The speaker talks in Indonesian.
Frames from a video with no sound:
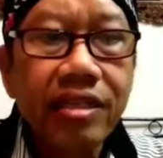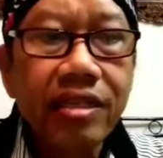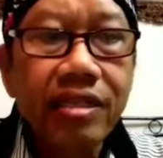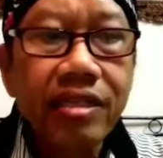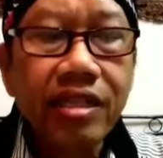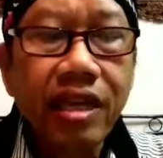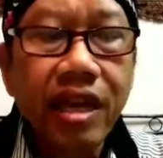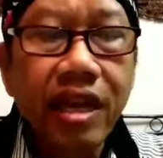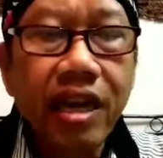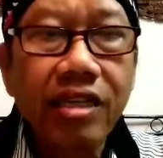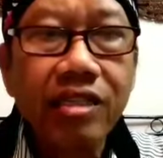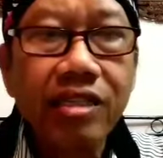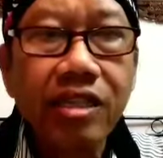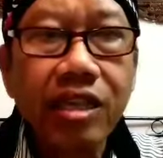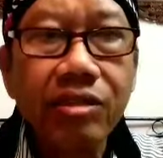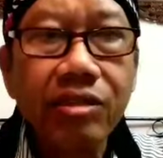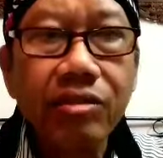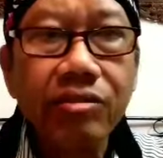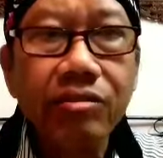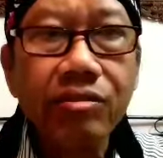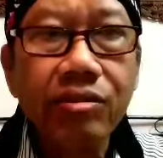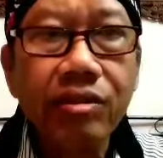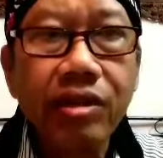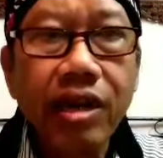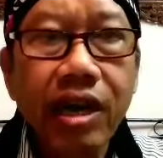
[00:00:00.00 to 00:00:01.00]
salah
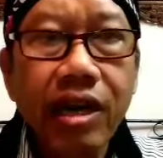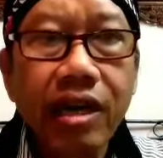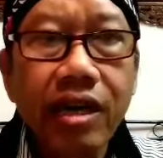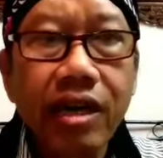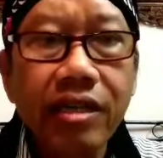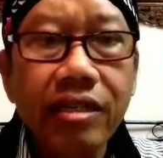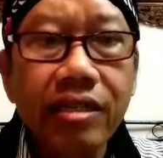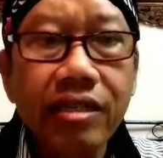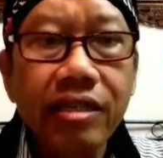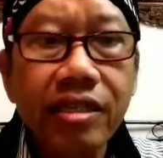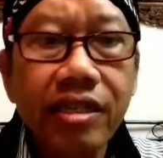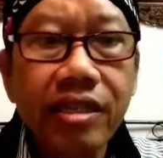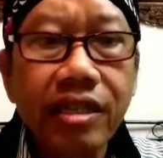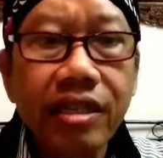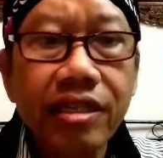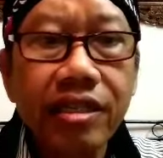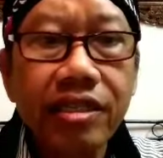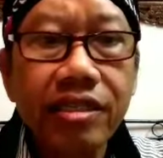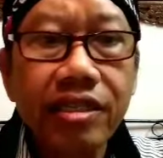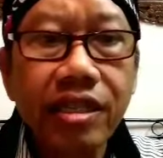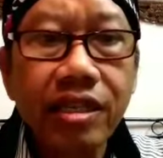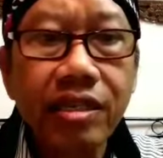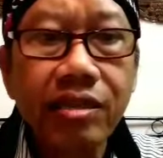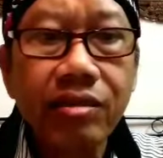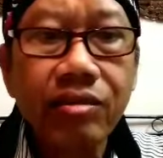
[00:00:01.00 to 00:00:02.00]
satu
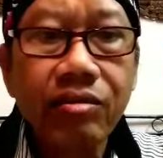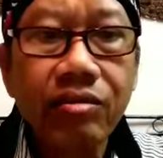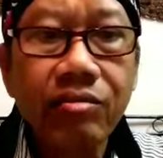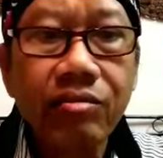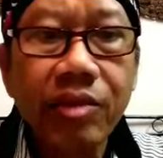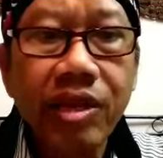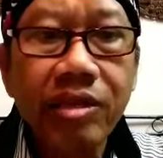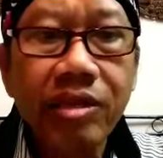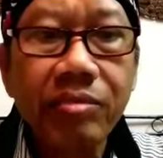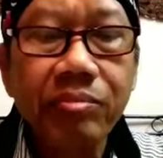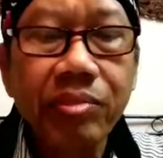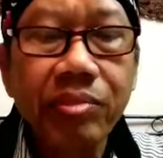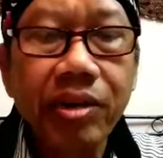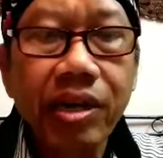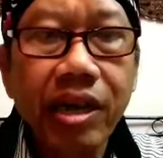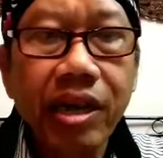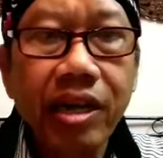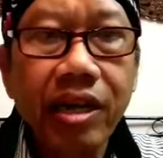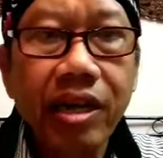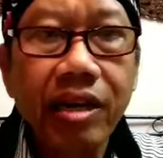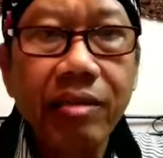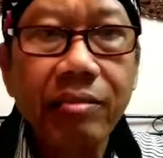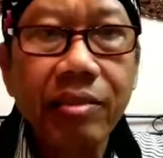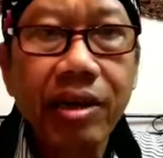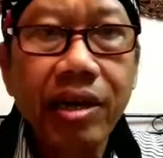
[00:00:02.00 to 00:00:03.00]
karakteristik umat
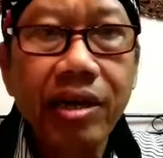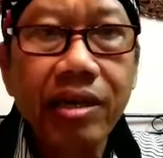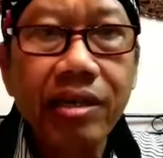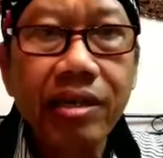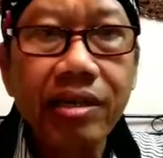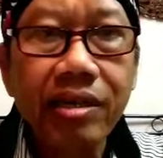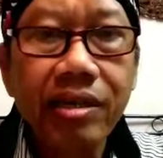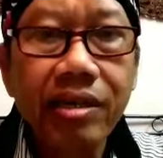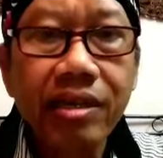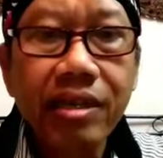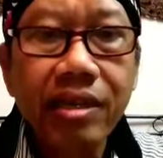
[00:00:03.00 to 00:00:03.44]
beragama